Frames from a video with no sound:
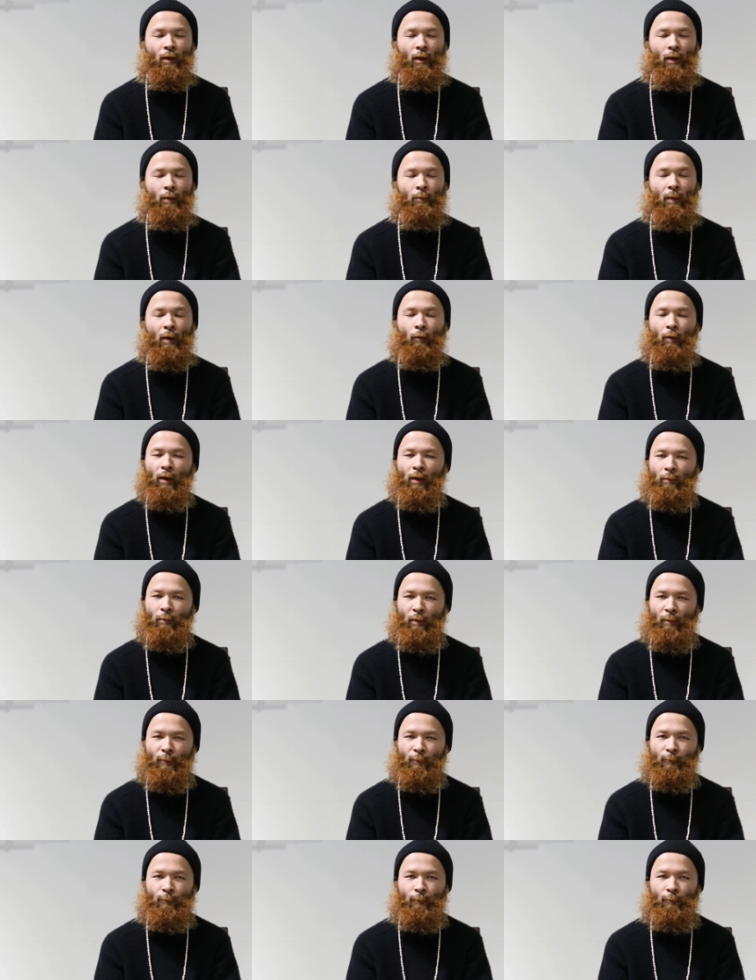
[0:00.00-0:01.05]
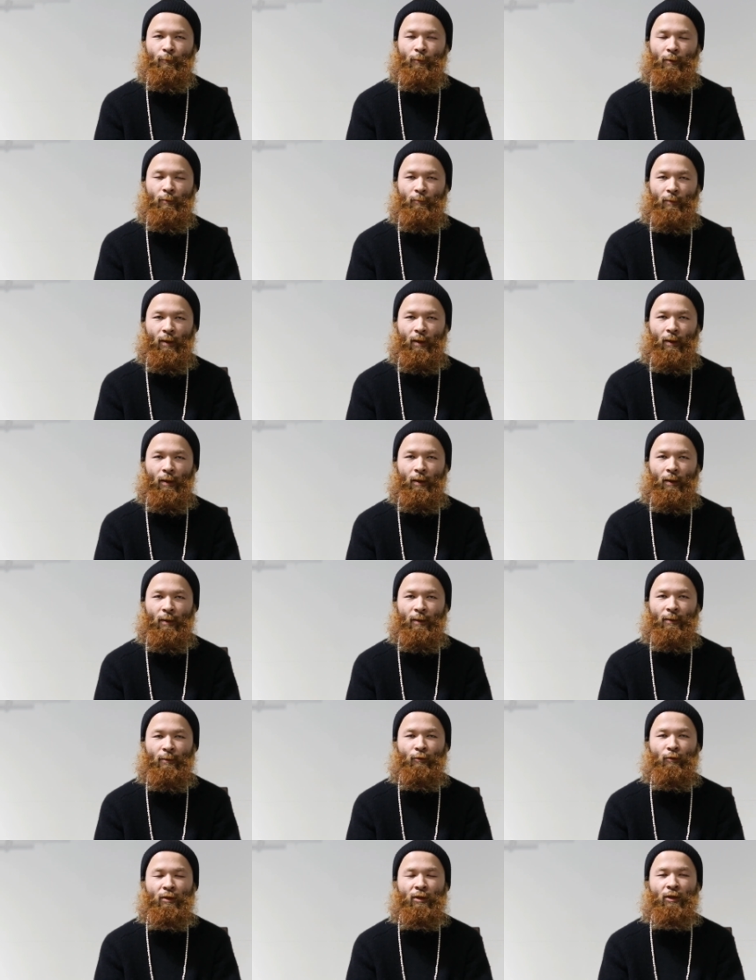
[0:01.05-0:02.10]
えーまあ、わがままというよりは、
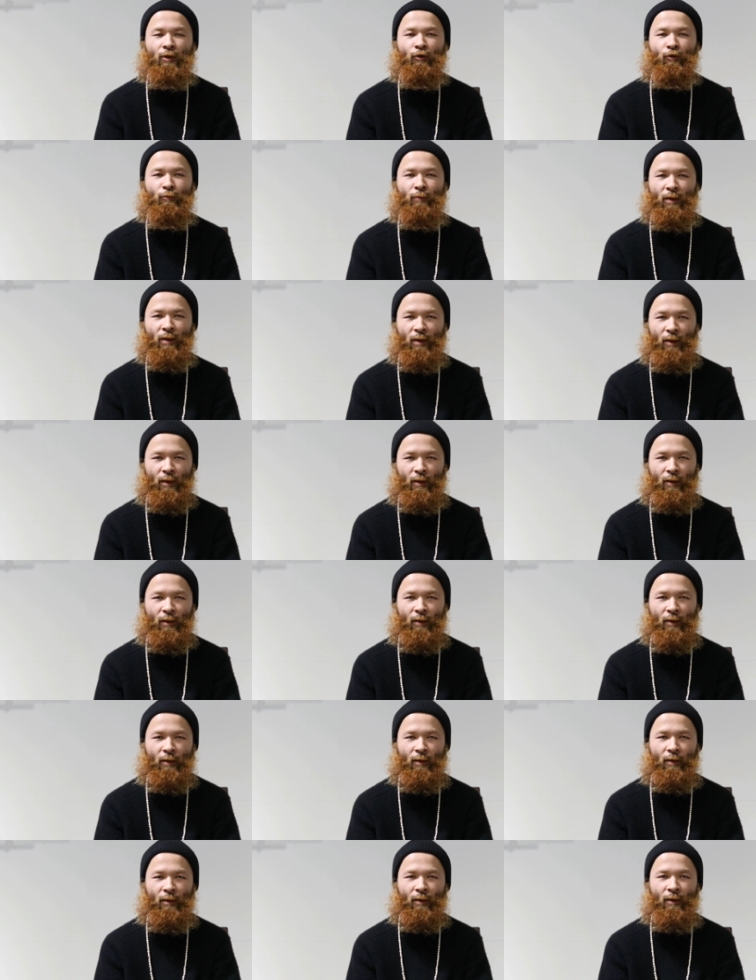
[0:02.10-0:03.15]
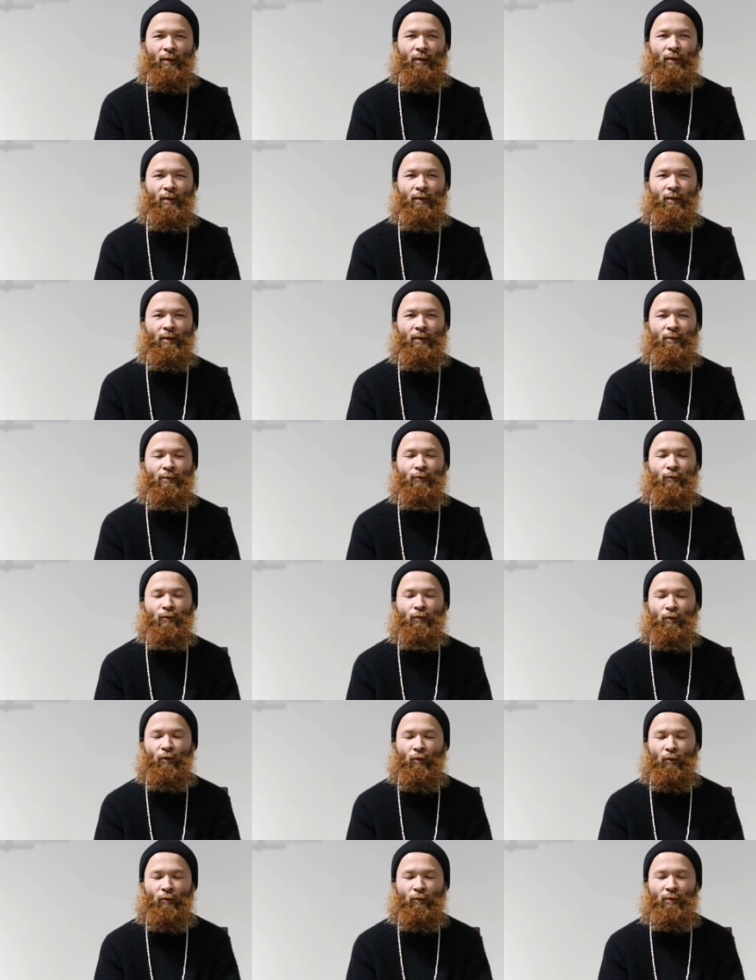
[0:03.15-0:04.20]
えー、と死ぬまで、えー、ずっ
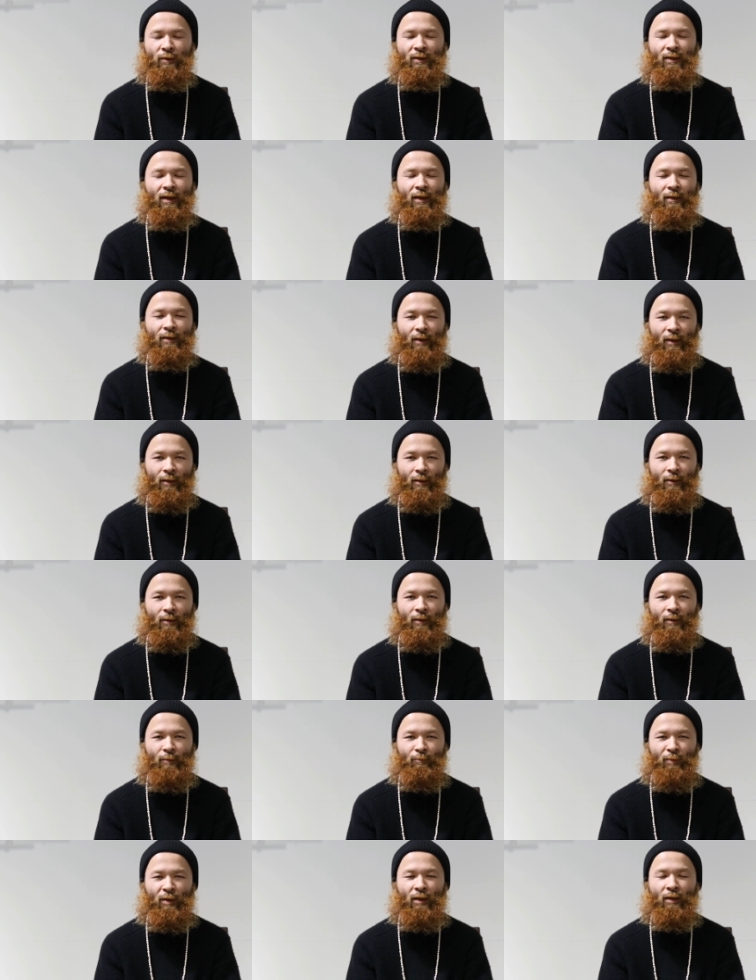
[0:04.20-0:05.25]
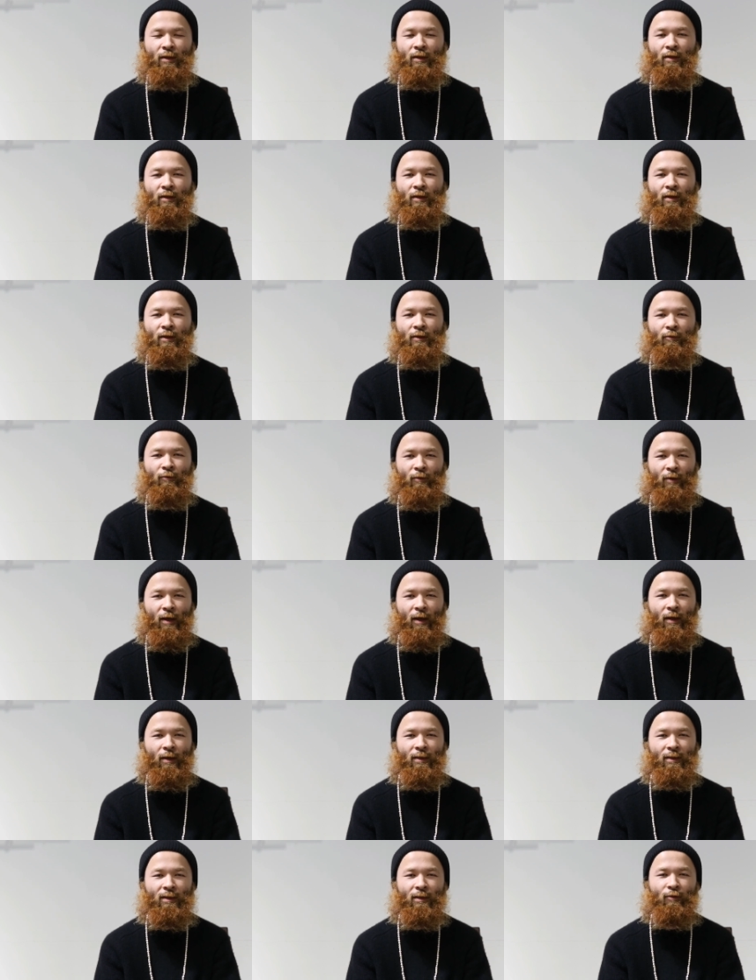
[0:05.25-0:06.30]
とつけたいピンキーリング
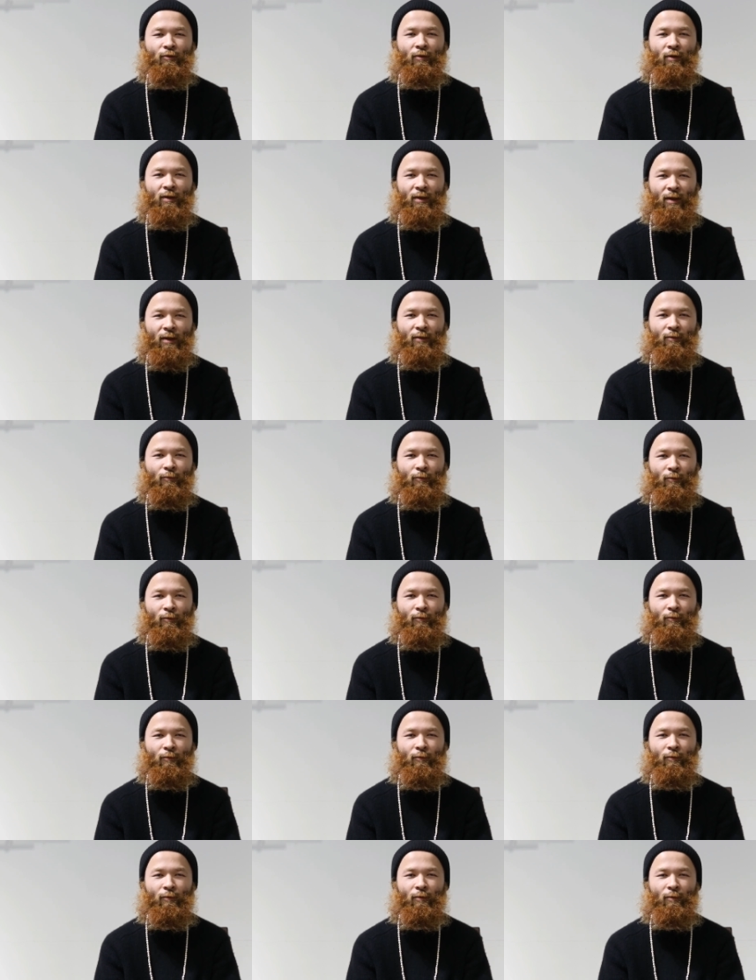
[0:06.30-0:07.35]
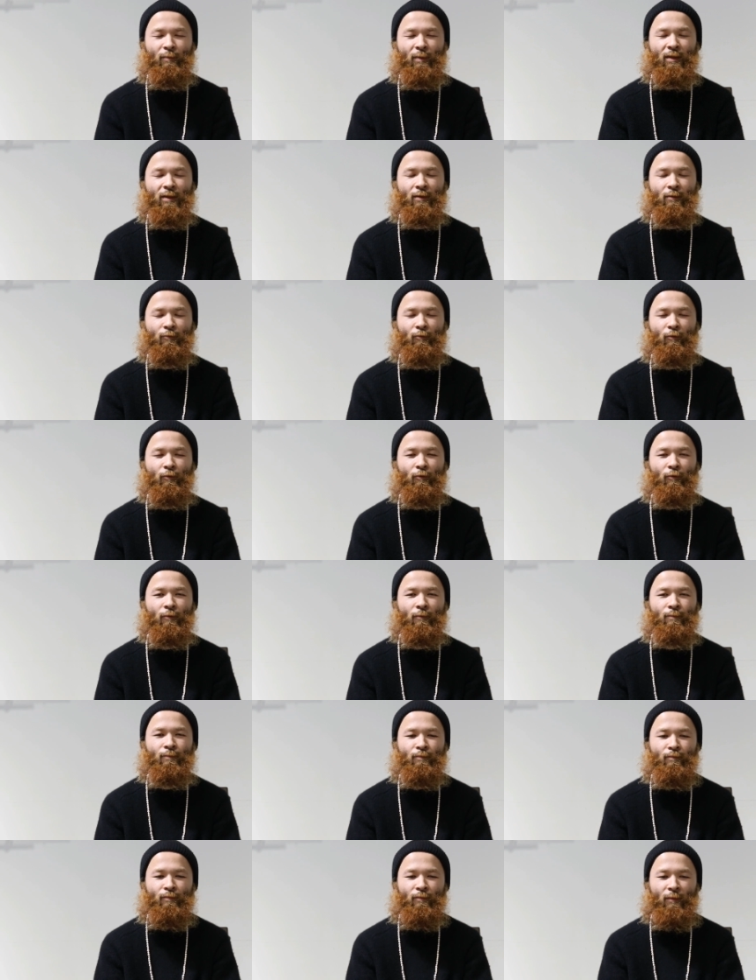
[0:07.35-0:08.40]
が作りたいという、まあ、すご
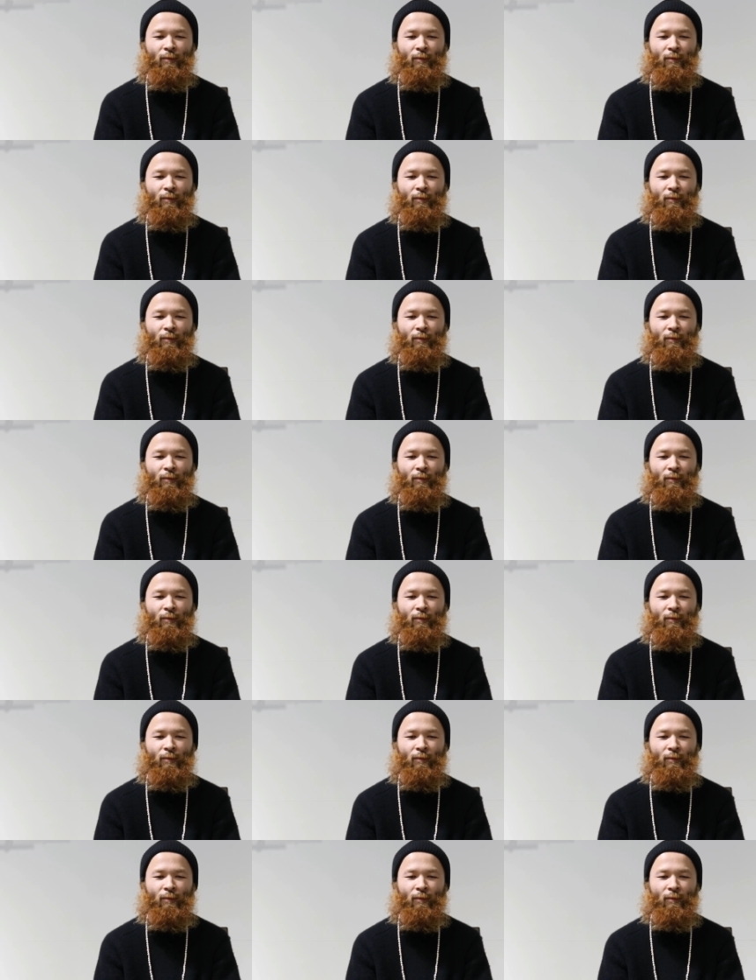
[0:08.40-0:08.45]
く